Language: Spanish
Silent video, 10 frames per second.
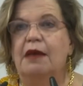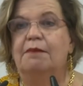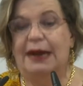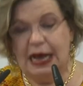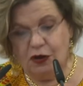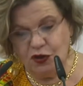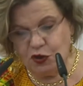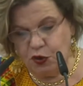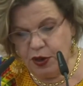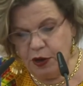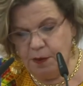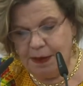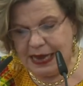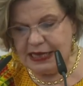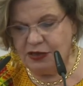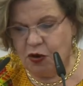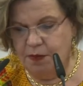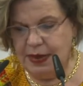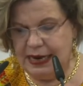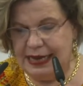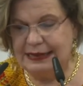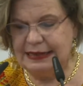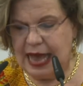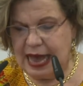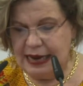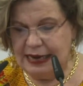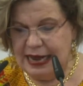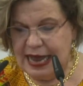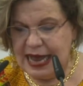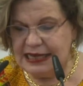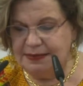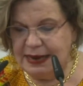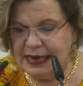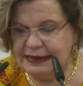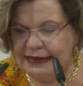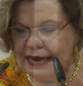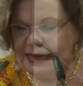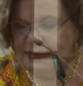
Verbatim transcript: Para construir un país con bienestar es menester